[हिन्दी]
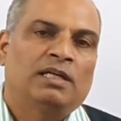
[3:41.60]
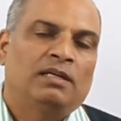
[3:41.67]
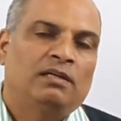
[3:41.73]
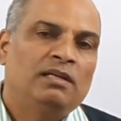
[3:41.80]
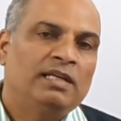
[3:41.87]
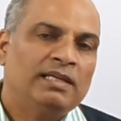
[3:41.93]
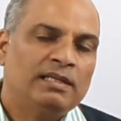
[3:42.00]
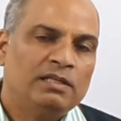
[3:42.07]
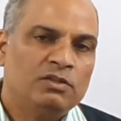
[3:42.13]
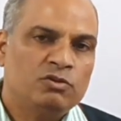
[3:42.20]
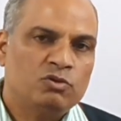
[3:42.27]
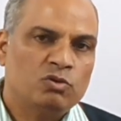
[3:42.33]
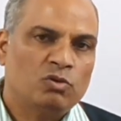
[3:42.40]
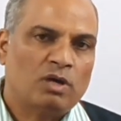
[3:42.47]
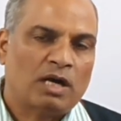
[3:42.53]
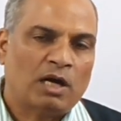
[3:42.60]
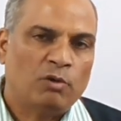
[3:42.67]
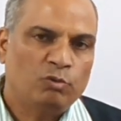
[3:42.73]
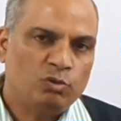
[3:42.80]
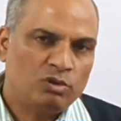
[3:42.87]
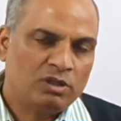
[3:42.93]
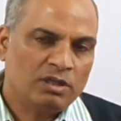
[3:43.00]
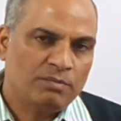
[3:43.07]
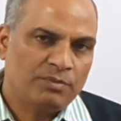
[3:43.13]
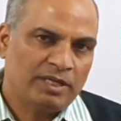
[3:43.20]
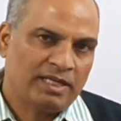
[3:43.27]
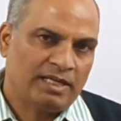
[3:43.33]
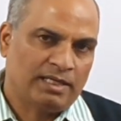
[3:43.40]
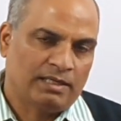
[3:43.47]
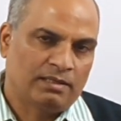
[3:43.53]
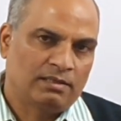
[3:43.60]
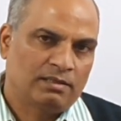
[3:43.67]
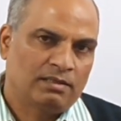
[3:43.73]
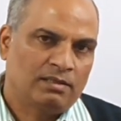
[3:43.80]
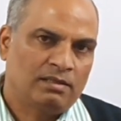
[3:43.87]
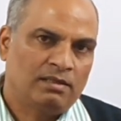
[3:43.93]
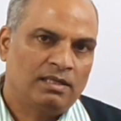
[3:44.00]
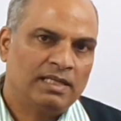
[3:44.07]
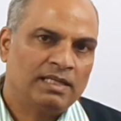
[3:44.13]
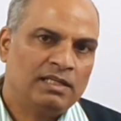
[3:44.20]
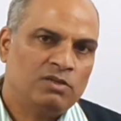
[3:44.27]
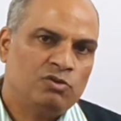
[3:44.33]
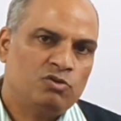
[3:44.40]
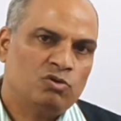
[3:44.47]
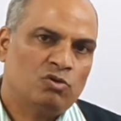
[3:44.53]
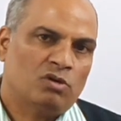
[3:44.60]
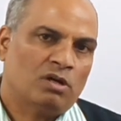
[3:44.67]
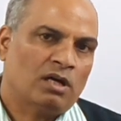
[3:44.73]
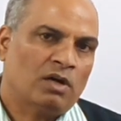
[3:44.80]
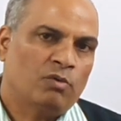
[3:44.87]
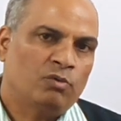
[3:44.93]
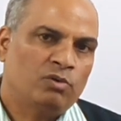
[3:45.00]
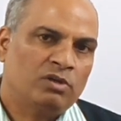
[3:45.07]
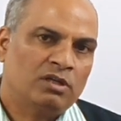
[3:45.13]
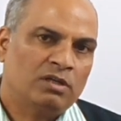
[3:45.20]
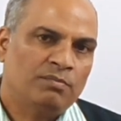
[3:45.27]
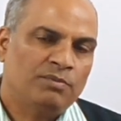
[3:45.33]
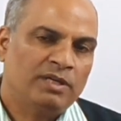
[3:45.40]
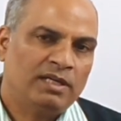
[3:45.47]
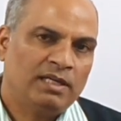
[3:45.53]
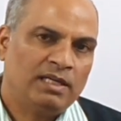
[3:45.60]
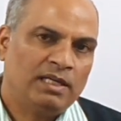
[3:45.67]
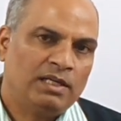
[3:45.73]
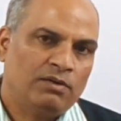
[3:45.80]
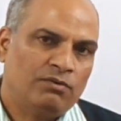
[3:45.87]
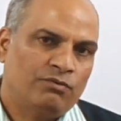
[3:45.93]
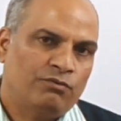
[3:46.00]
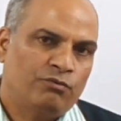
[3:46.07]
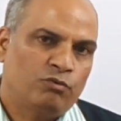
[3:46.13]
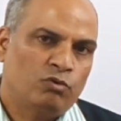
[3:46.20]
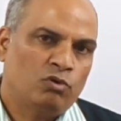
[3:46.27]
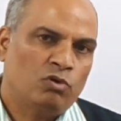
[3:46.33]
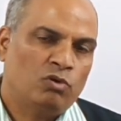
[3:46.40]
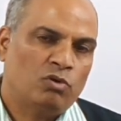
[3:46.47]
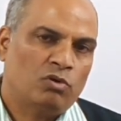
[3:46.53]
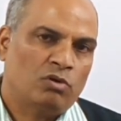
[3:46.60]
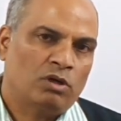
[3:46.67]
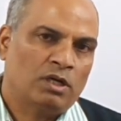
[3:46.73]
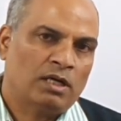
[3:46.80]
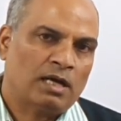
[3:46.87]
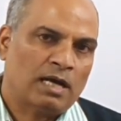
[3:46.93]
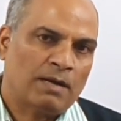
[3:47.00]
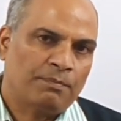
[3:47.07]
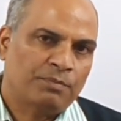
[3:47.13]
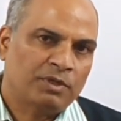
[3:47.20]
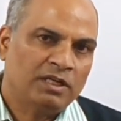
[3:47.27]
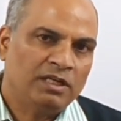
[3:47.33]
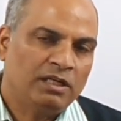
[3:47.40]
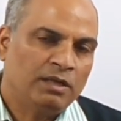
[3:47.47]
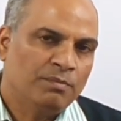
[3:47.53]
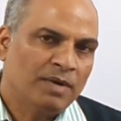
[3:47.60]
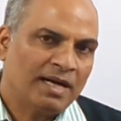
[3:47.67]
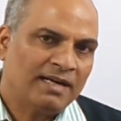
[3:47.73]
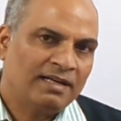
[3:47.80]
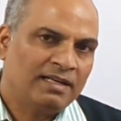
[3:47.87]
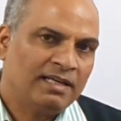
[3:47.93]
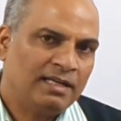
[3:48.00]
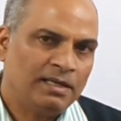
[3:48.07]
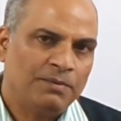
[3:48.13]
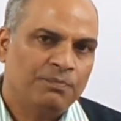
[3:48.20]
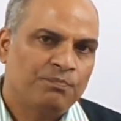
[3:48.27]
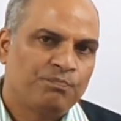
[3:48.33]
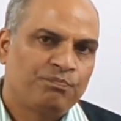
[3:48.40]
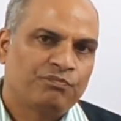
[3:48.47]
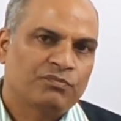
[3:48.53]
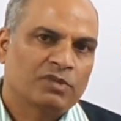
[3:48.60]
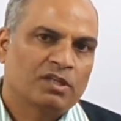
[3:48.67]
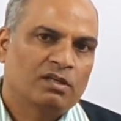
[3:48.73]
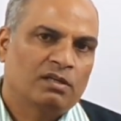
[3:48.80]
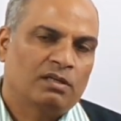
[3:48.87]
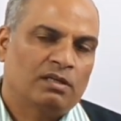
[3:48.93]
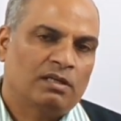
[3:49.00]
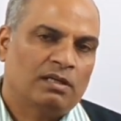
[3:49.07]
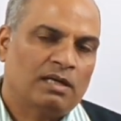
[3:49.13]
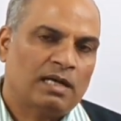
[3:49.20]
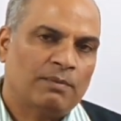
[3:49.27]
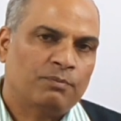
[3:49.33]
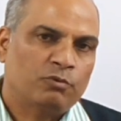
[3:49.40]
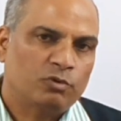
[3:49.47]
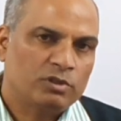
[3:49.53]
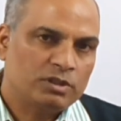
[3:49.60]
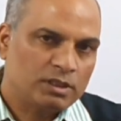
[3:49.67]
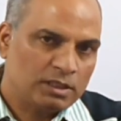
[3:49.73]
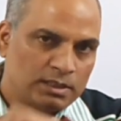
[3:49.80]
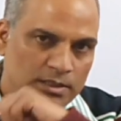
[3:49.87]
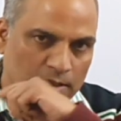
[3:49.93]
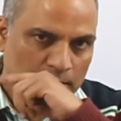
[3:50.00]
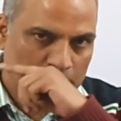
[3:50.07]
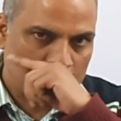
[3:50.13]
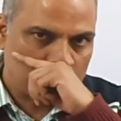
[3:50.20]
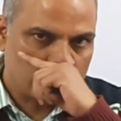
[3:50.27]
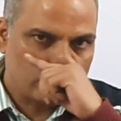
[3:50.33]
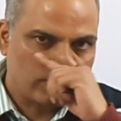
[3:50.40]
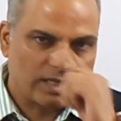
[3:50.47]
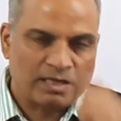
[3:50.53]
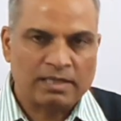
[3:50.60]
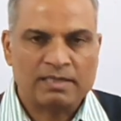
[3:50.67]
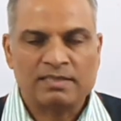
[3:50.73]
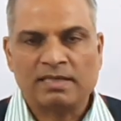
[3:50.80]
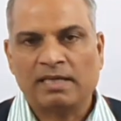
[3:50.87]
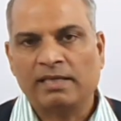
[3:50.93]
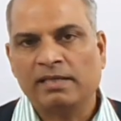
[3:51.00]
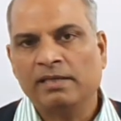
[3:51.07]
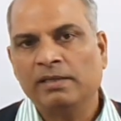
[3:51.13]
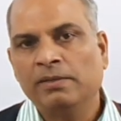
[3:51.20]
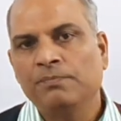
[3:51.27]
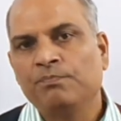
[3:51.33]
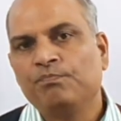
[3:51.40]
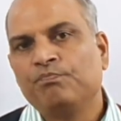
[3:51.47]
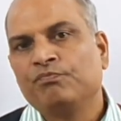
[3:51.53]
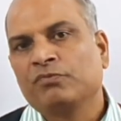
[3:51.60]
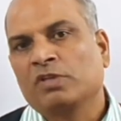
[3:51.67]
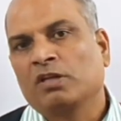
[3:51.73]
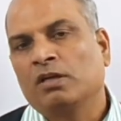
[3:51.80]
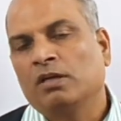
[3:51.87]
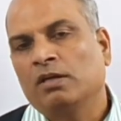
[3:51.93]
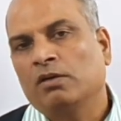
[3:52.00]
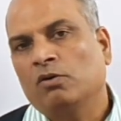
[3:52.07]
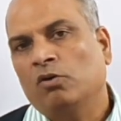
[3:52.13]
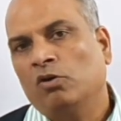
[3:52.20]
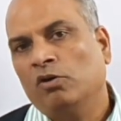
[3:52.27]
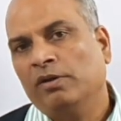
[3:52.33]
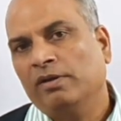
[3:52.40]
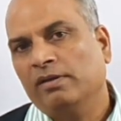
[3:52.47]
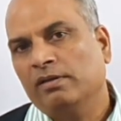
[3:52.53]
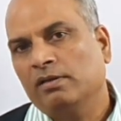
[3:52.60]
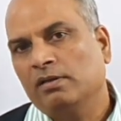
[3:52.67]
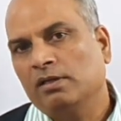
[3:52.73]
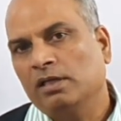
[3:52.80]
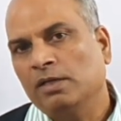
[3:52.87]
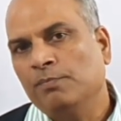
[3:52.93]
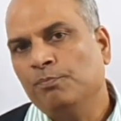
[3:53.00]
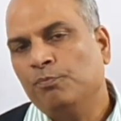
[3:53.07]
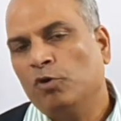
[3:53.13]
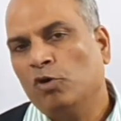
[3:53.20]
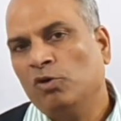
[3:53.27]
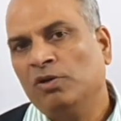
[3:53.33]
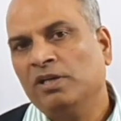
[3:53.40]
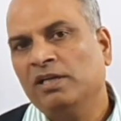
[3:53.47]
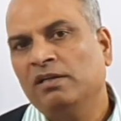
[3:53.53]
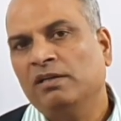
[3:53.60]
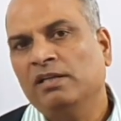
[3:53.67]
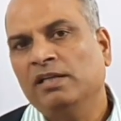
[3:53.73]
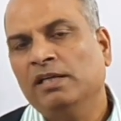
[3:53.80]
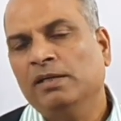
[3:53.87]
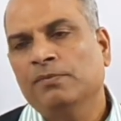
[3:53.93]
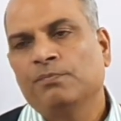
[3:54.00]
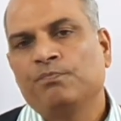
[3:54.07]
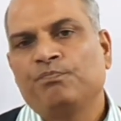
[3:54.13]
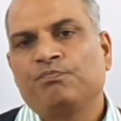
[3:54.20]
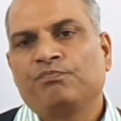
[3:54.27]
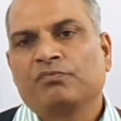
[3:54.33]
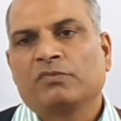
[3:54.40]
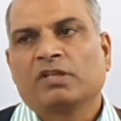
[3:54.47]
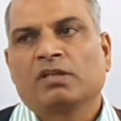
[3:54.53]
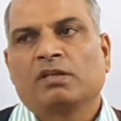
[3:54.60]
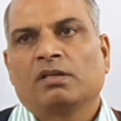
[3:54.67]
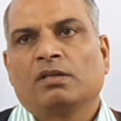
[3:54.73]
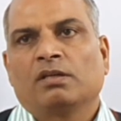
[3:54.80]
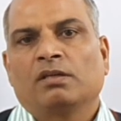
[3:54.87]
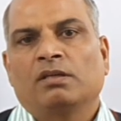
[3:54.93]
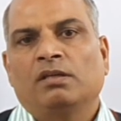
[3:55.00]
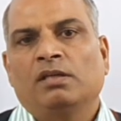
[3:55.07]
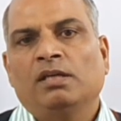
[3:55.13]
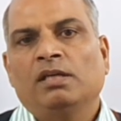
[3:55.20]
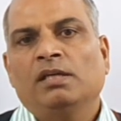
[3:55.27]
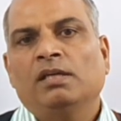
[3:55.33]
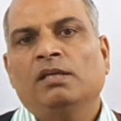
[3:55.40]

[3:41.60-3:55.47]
लेकिन जो आउटकम है लेकिन जो आउटकम है वो आपकी डिमांड है आप कोई चीज़ अचीव करना चाह रहे हैं और इम्पोर्टेंटली कि